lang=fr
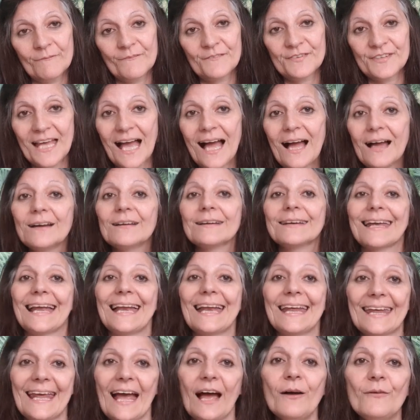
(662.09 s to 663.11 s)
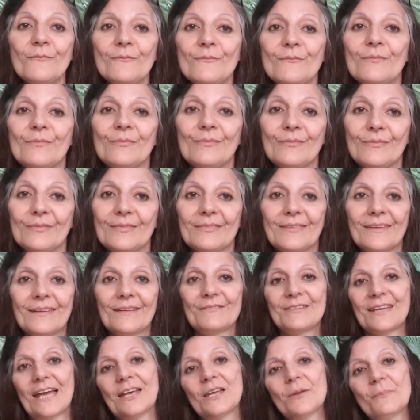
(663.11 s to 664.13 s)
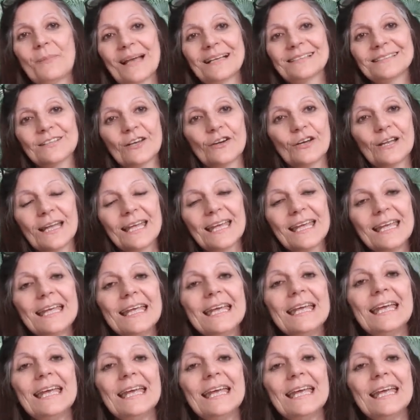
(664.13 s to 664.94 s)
via quelqu'un, via une personne.